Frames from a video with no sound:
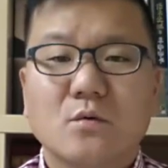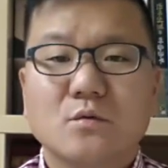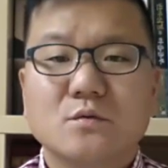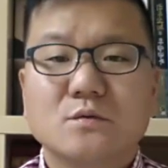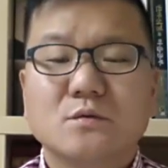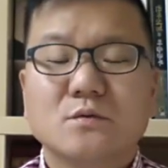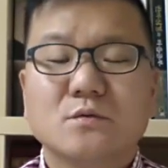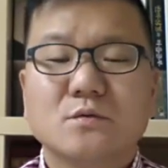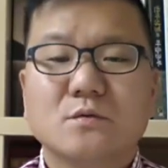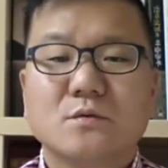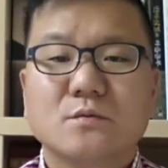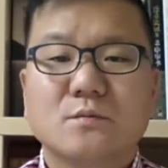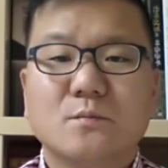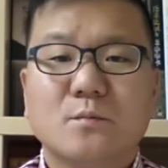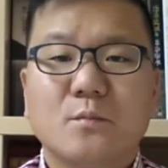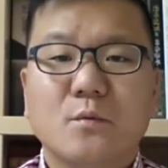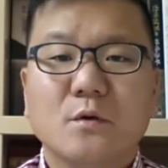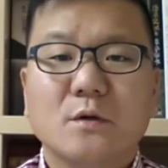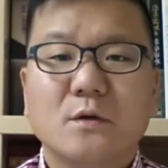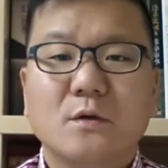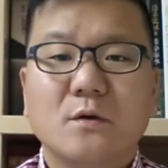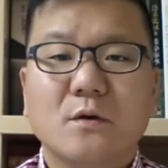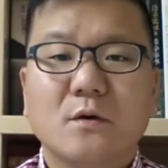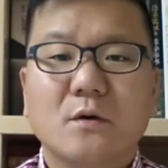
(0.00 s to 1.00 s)
온수
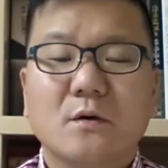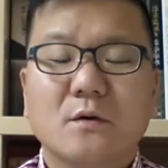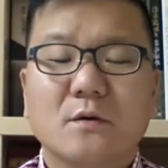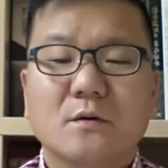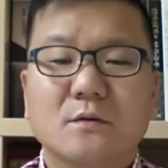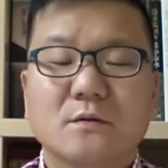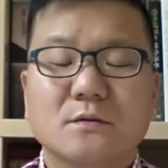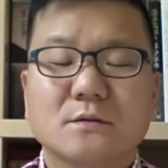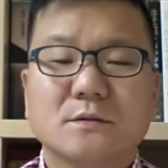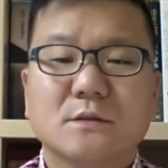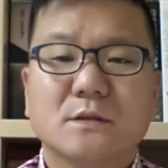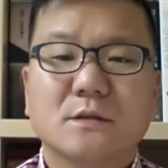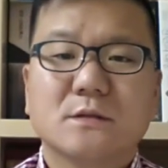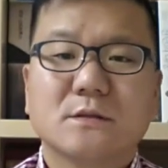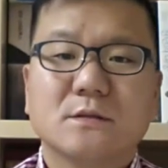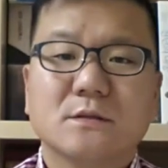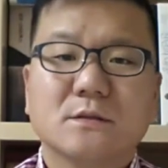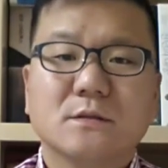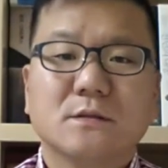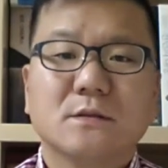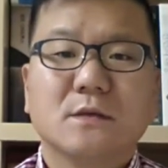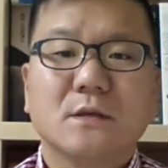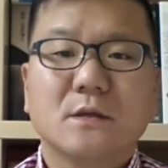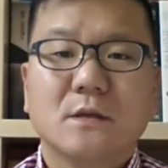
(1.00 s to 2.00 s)
보일러 이제
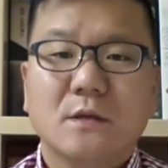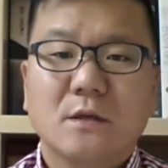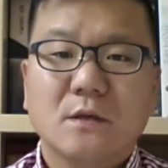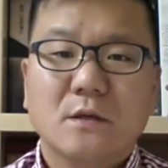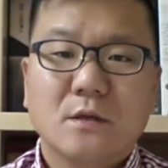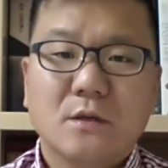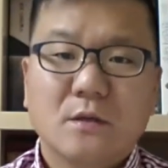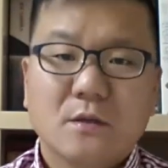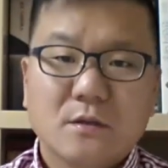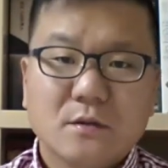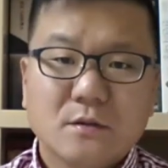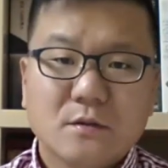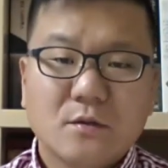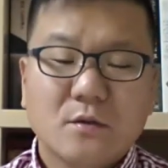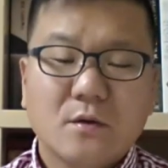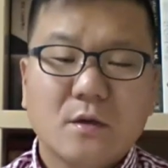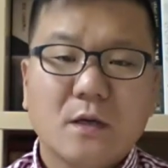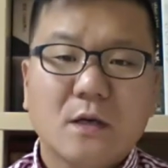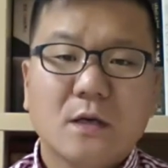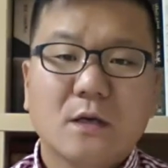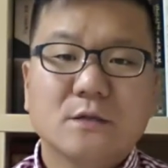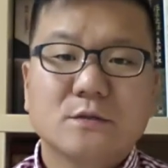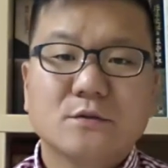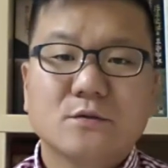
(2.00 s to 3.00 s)
그
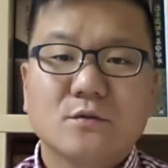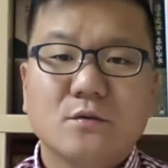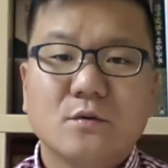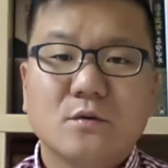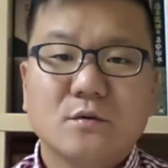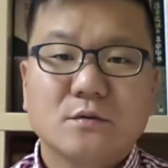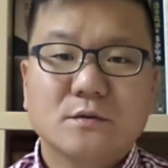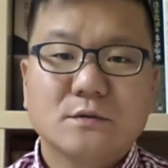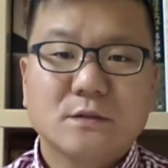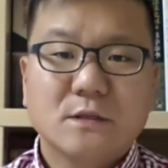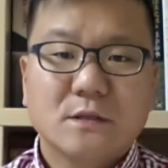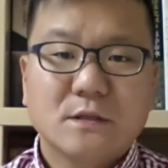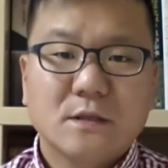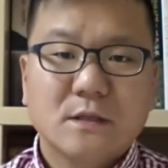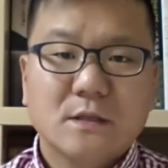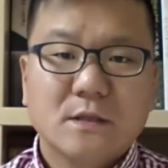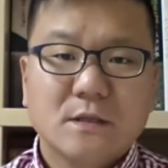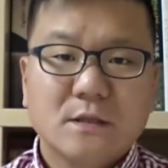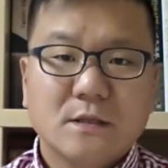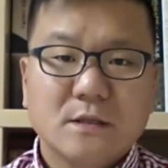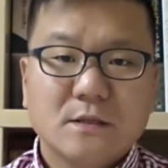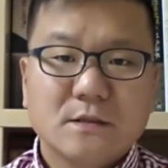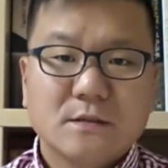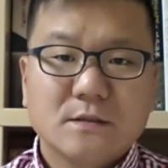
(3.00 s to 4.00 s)
그걸로 해가지고 이제
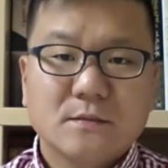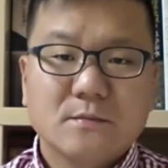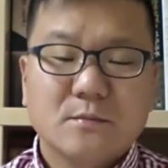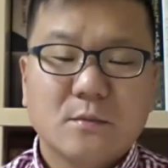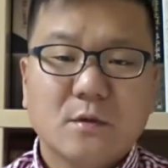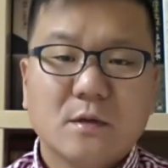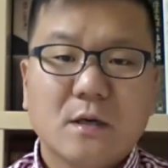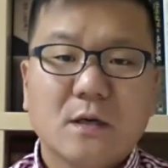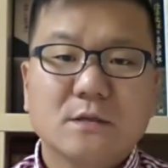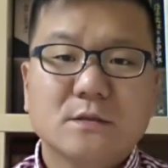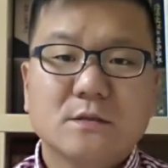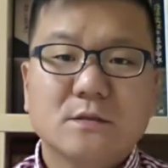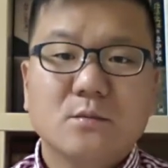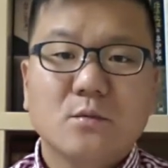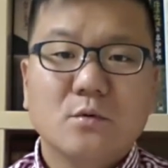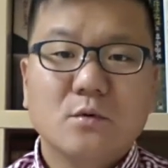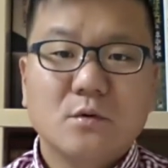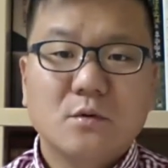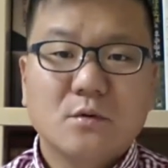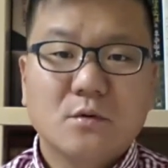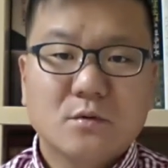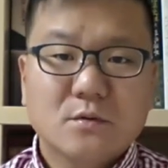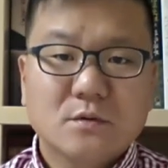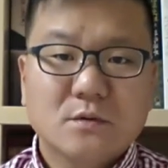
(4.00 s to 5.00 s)
뭐 가스
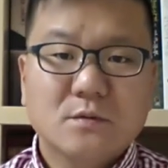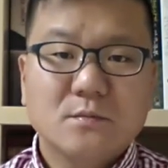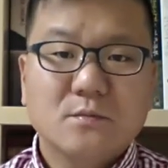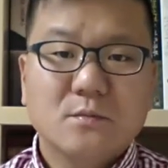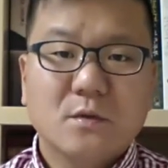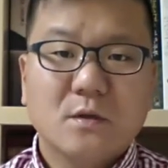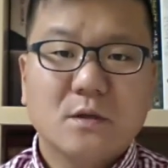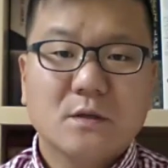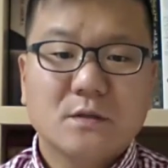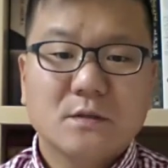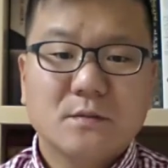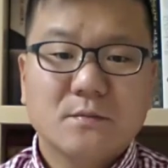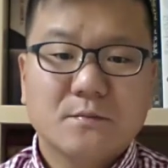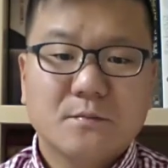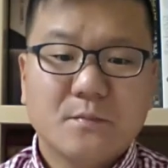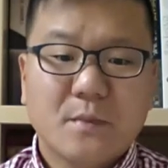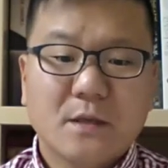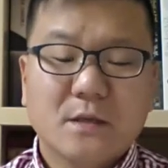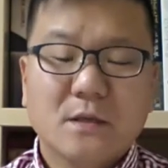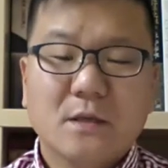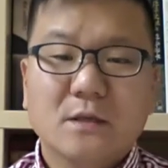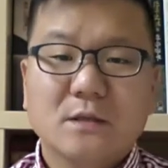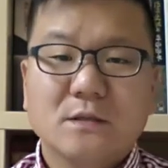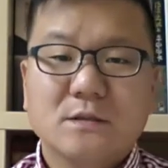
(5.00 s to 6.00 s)
보일러든 뭐 하여튼
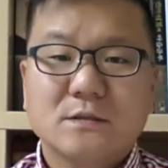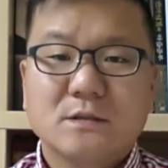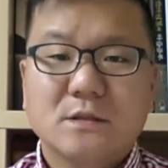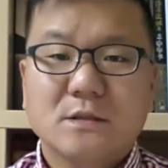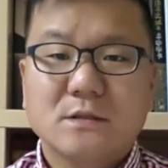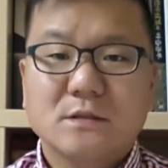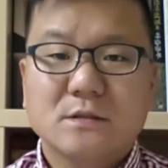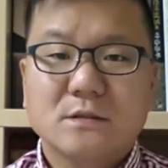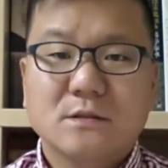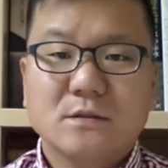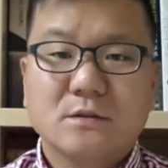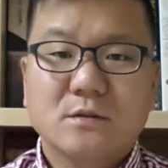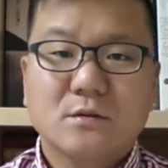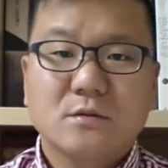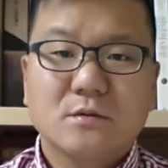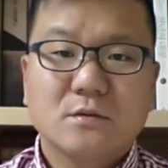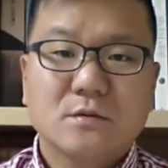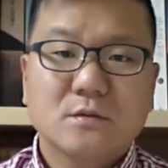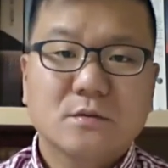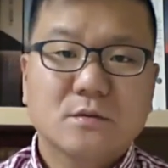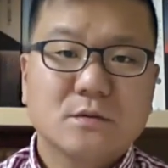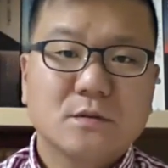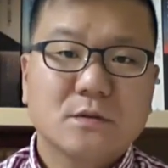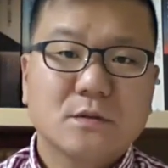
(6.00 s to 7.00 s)
바닥이 이제 그
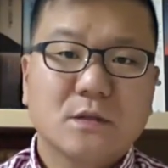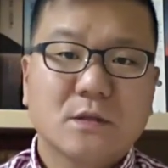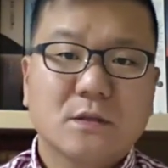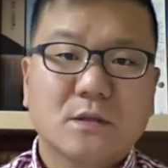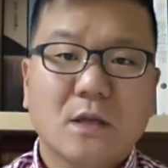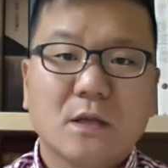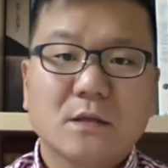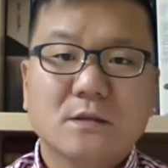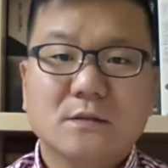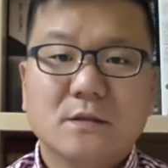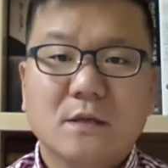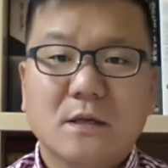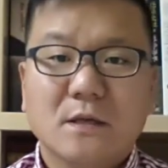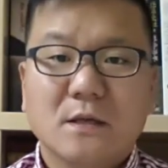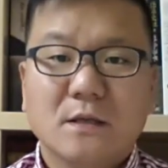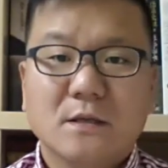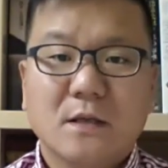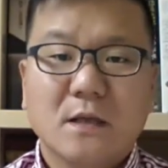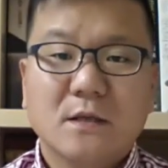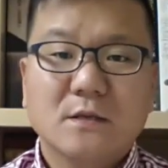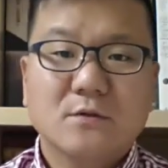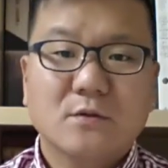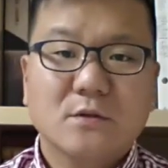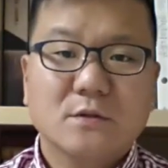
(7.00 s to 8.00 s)
이렇게
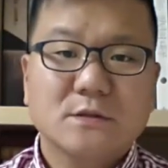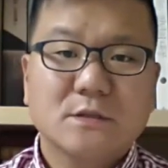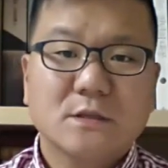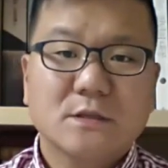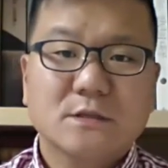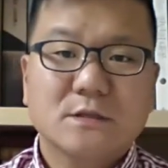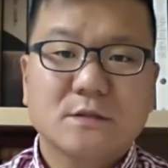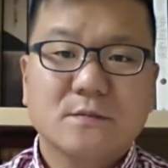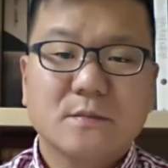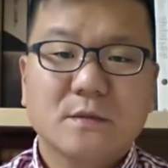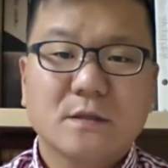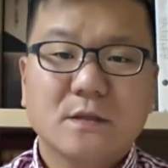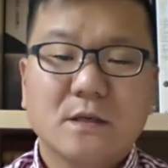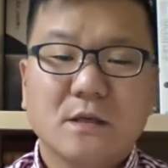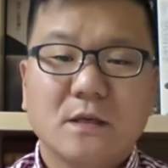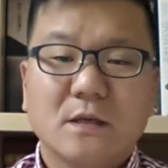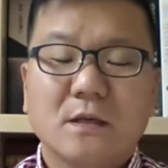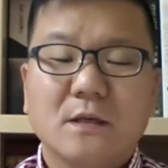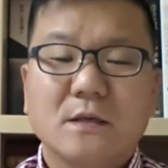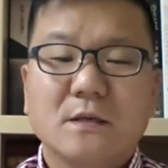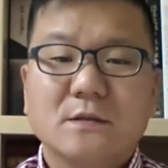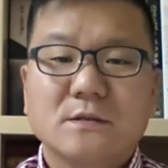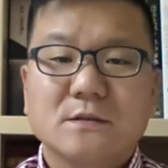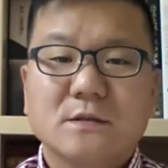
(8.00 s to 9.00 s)
따뜻하게 되는 거 있지 않습니까?
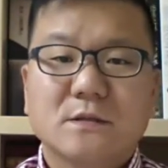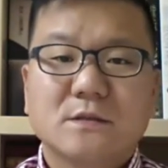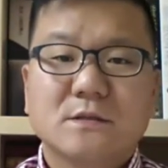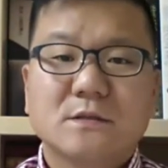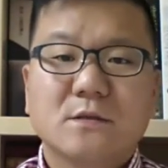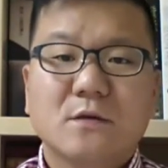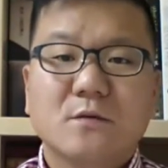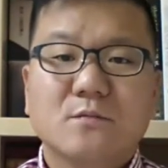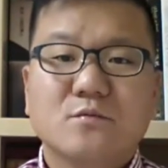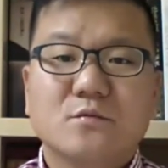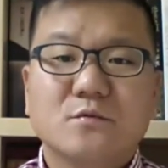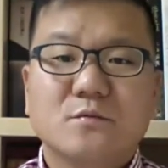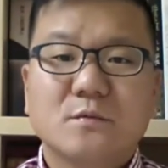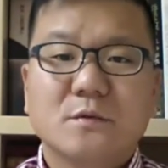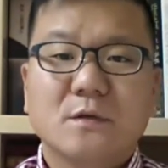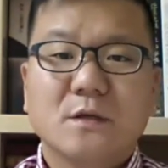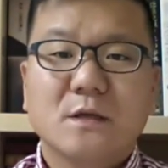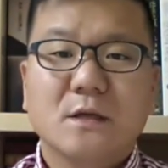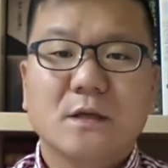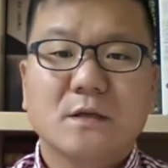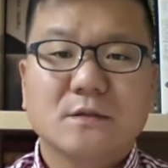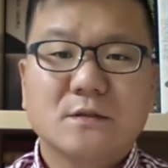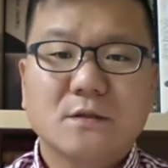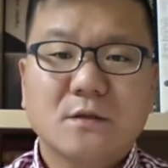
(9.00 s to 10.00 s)
그런
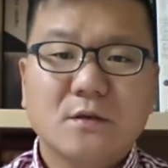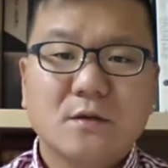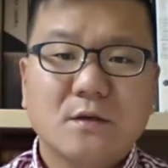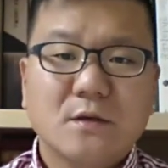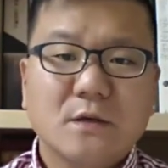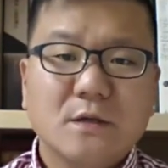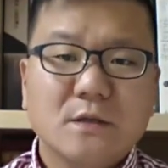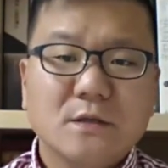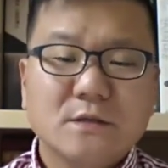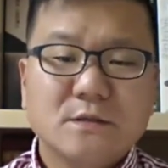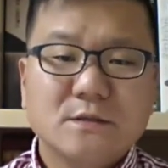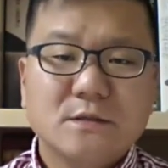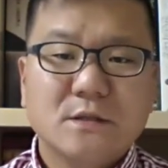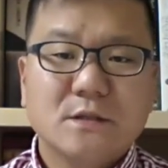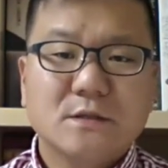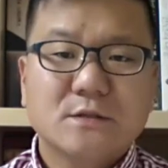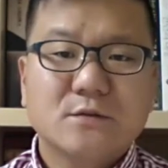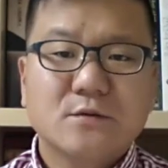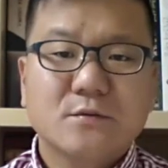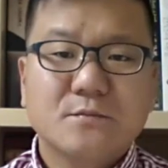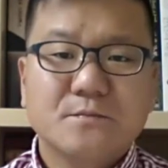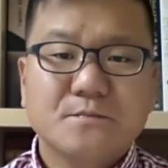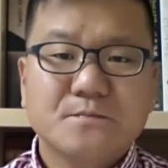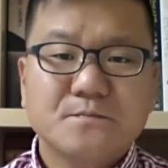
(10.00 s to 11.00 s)
부분에 대해서
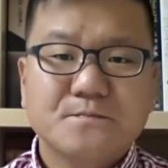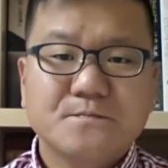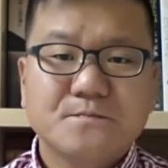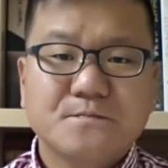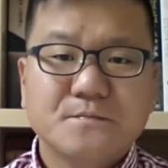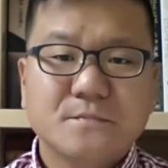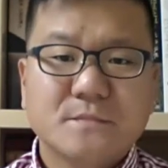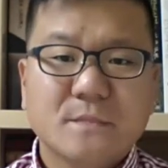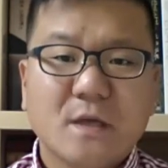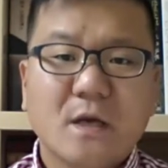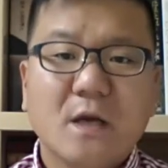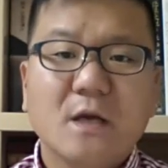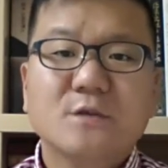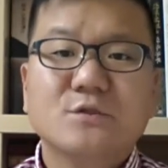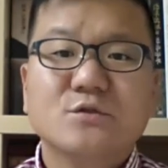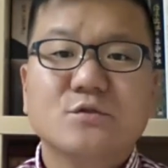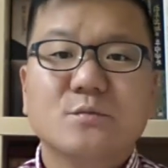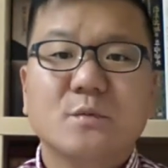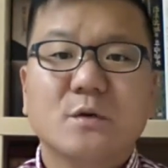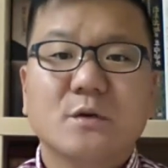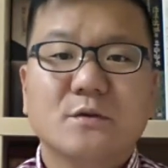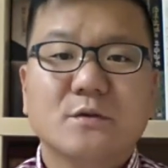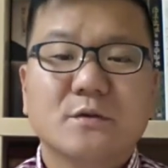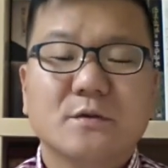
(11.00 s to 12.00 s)
이제 좀
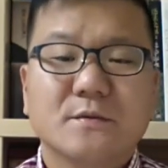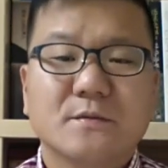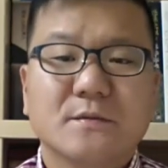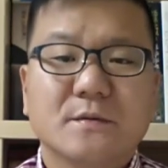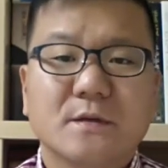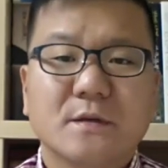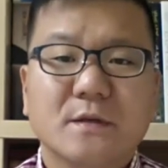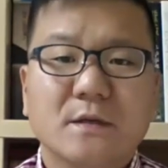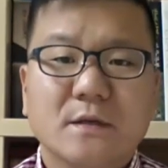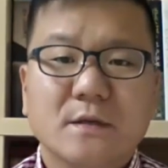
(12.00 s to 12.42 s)
해주면은